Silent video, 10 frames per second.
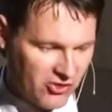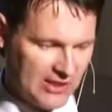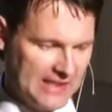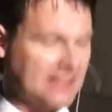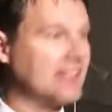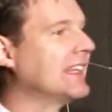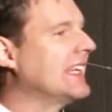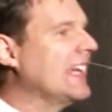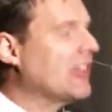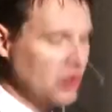schlichten,
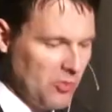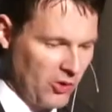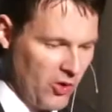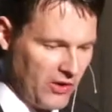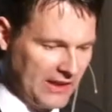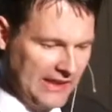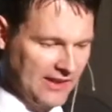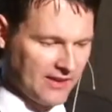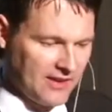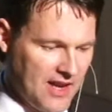Irrtum
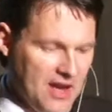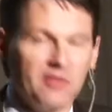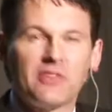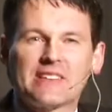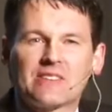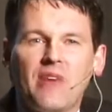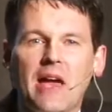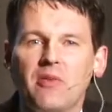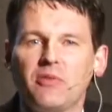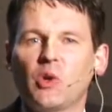korrigieren,
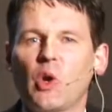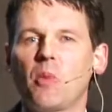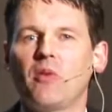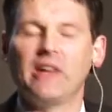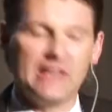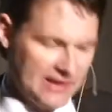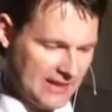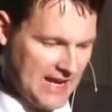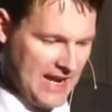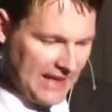Verzweiflung
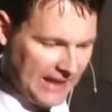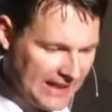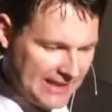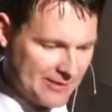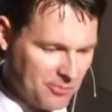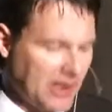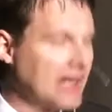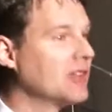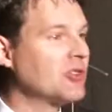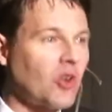überwinden, Licht
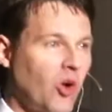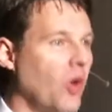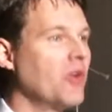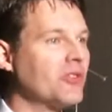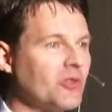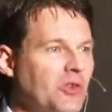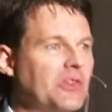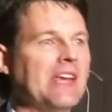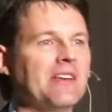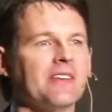bringen, trösten und
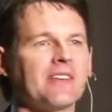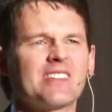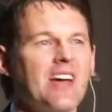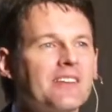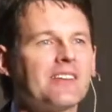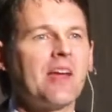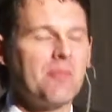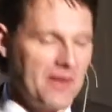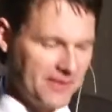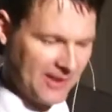dienen. Das hatte der
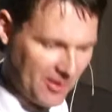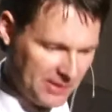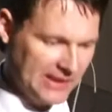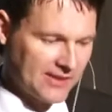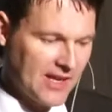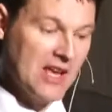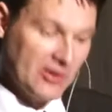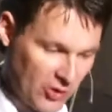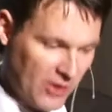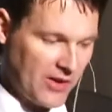Mann kapiert,
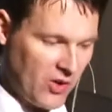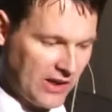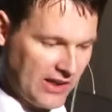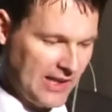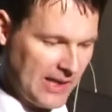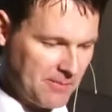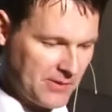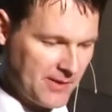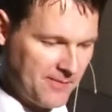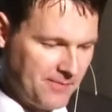so hat er auch
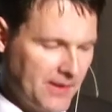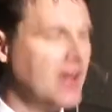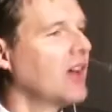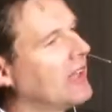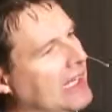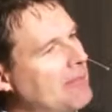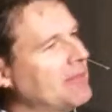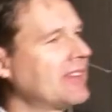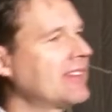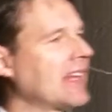gelebt. Meine Lieben,
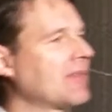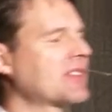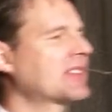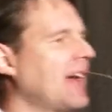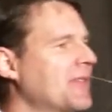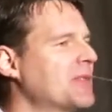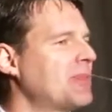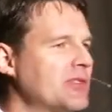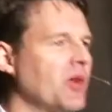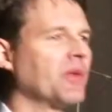das ist etwas ganz
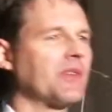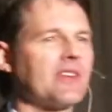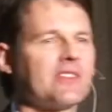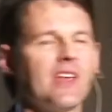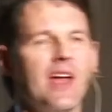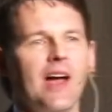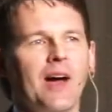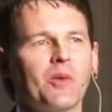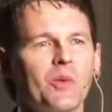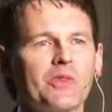Besonderes
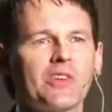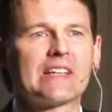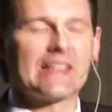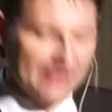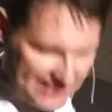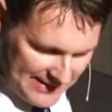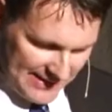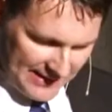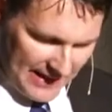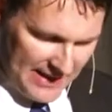an unserer
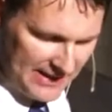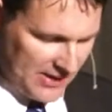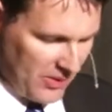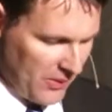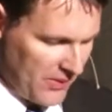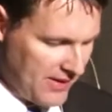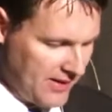christlichen Religion.